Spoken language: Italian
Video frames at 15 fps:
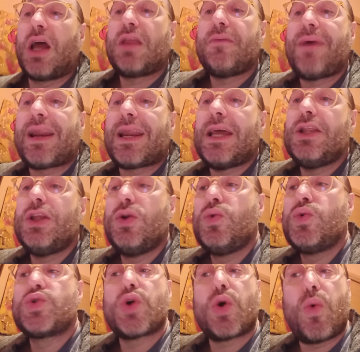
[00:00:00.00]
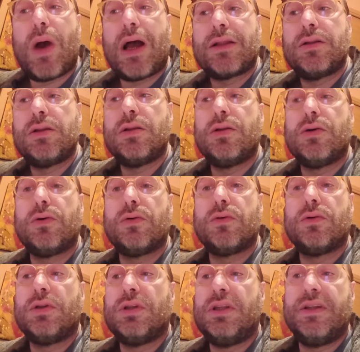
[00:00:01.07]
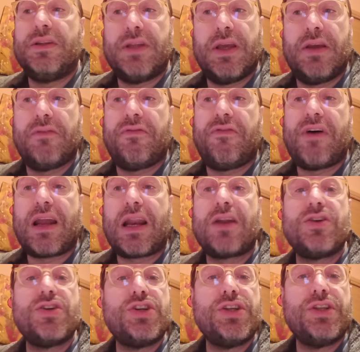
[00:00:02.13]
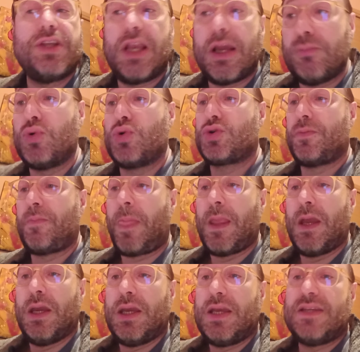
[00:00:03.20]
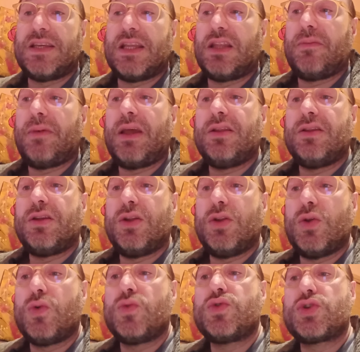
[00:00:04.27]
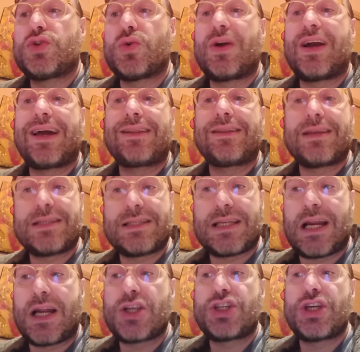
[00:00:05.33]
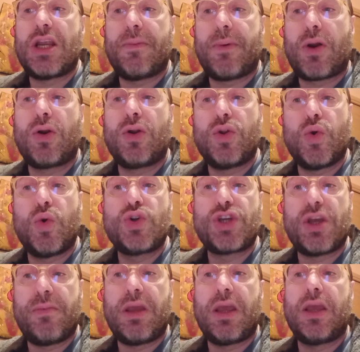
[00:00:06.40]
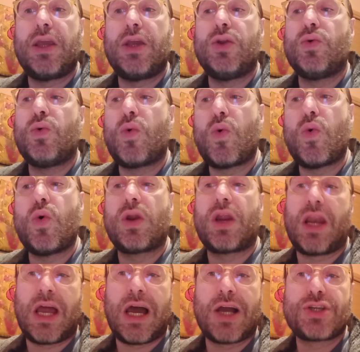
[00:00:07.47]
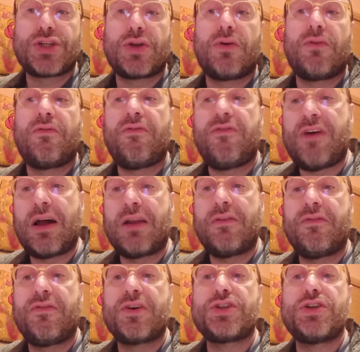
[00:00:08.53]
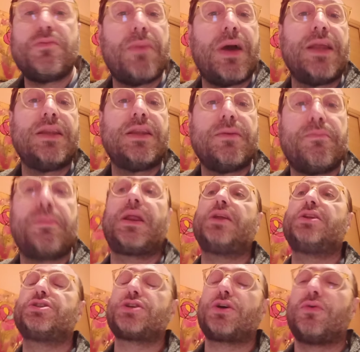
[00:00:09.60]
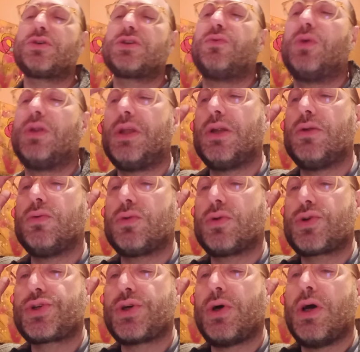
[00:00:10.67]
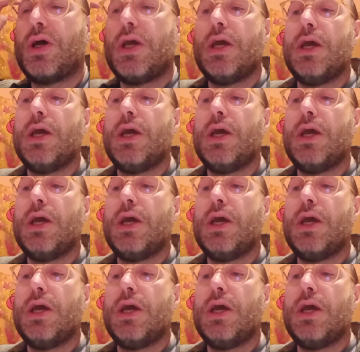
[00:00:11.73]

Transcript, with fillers: Rimarrai deluso quando di te faranno gentile abuso. I sentimenti non sono carta straccia, e le parole dolci me in un cuore lacero fanno facilmente breccia. Cosa vuol dire tutto ciò?